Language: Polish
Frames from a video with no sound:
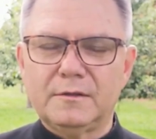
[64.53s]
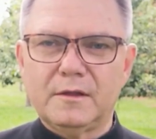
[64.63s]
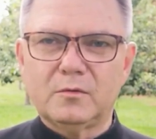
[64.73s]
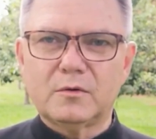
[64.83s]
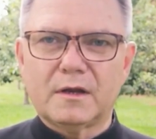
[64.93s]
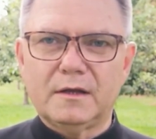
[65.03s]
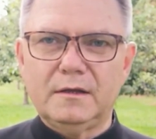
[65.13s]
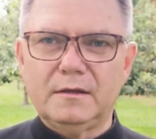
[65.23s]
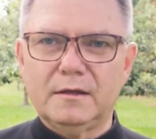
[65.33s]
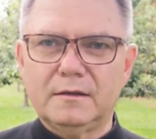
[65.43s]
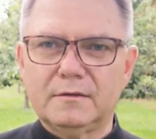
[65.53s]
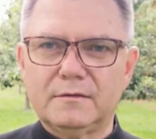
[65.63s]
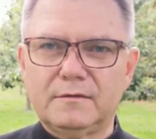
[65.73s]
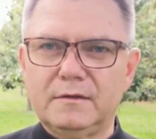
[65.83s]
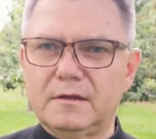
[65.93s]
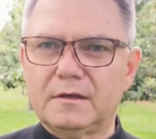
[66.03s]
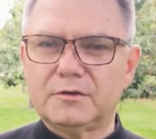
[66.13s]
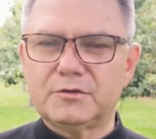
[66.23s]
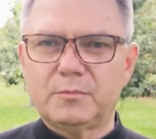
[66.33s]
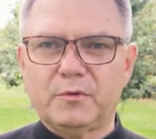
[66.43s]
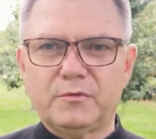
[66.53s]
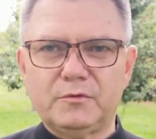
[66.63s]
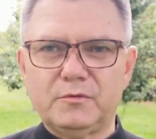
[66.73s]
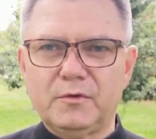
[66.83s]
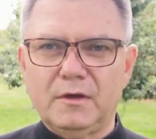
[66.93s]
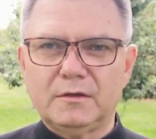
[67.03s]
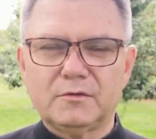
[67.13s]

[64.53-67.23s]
na Ukrainie, z innych jeszcze powodów,